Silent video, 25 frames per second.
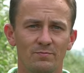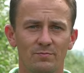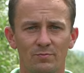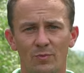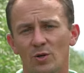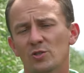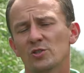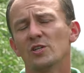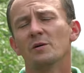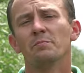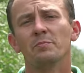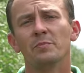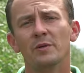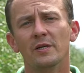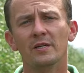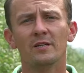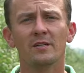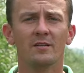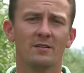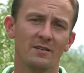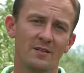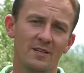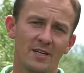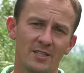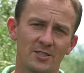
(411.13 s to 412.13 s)
może
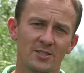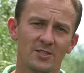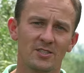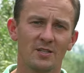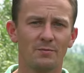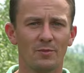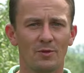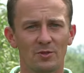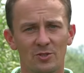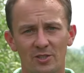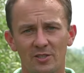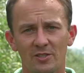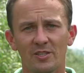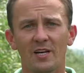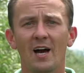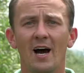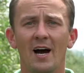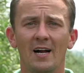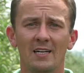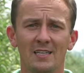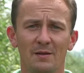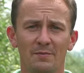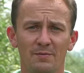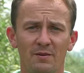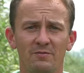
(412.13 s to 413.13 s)
pik jeszcze, może nie,
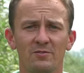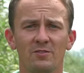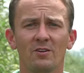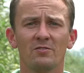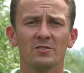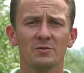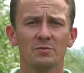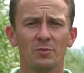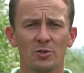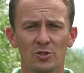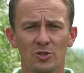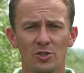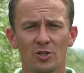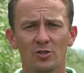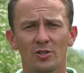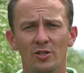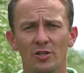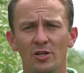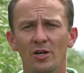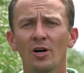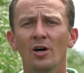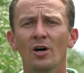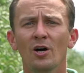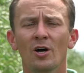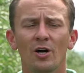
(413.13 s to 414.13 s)
ale na pewno
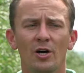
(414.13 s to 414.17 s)
wzmożony